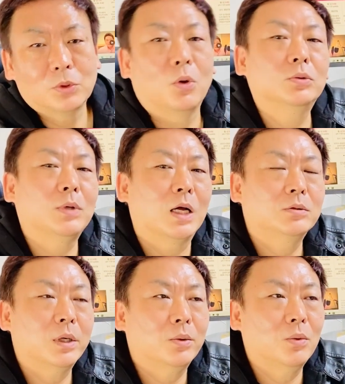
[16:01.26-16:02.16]
저도
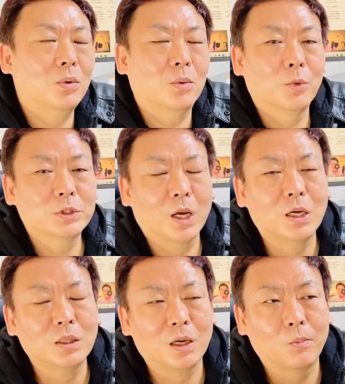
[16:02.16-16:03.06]
가서 했고, 뭐
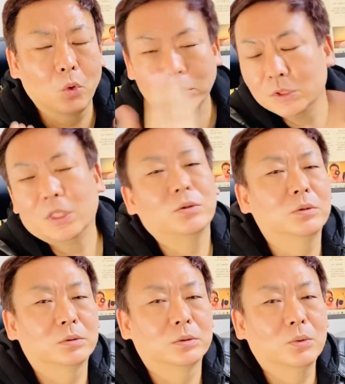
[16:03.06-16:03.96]
제가 나간 모든
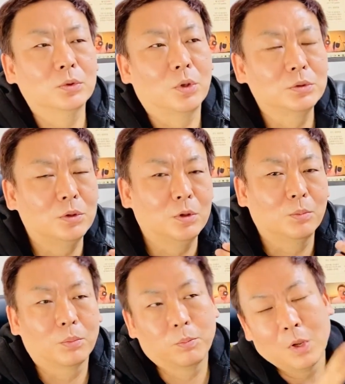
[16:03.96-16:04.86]
채널들, 또
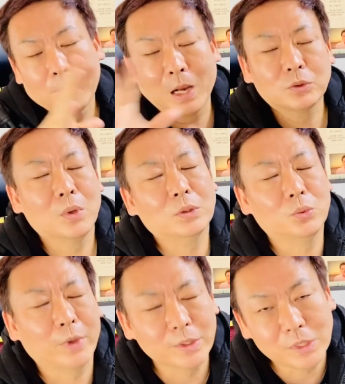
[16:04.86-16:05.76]
저처럼
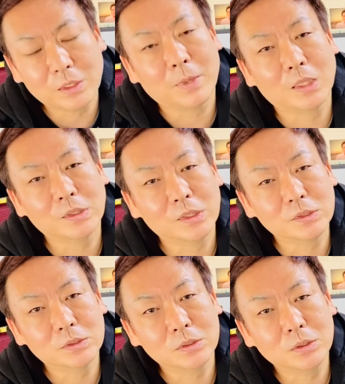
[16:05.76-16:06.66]
방송활동 굉장히 많이
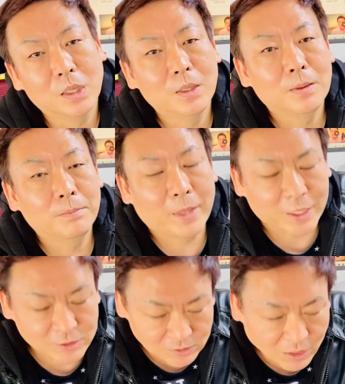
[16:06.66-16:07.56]
하시는
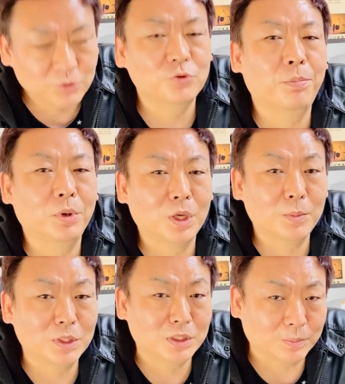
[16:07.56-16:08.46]
배진환
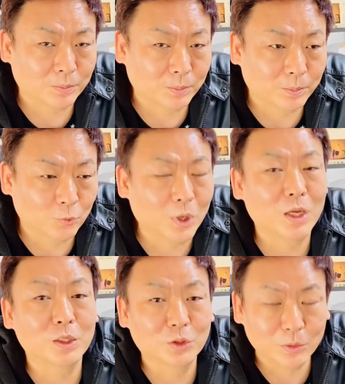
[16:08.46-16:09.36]

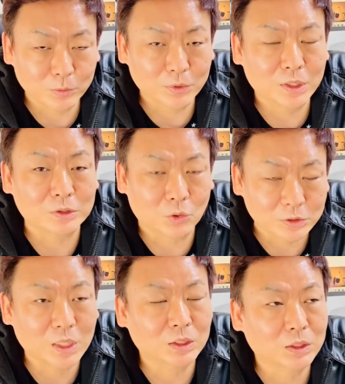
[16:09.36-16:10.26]
슈퍼개미님과 인터뷰를 하는
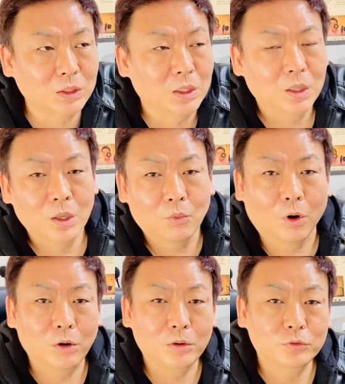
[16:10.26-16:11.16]
영상이
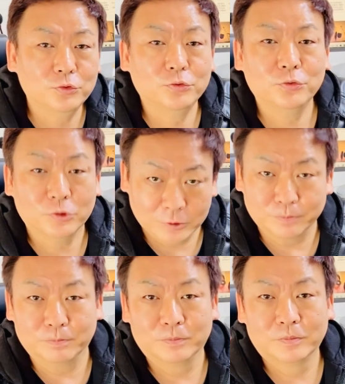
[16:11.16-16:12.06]
월, 수,
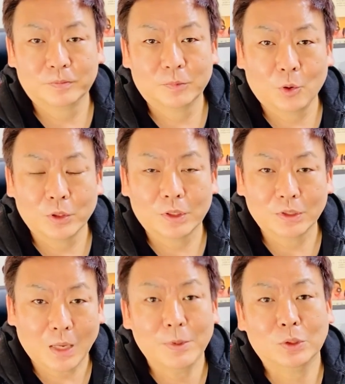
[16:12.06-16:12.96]
금 이렇게
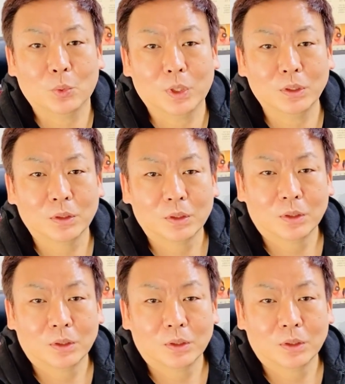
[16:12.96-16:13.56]
3일 동안